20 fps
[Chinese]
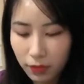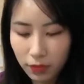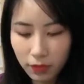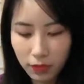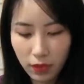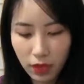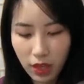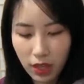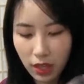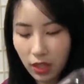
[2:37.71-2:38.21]

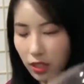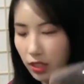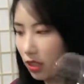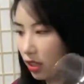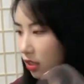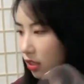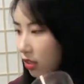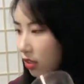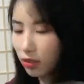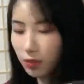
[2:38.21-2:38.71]
嗯，还挺
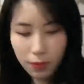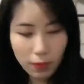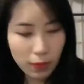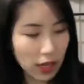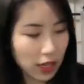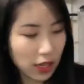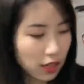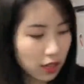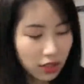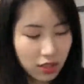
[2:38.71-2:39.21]
像的。
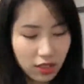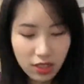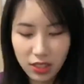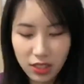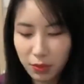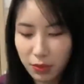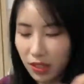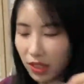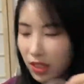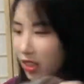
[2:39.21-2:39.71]
妈呀，这
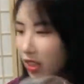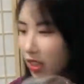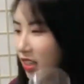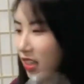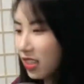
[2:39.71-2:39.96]
鸡皮，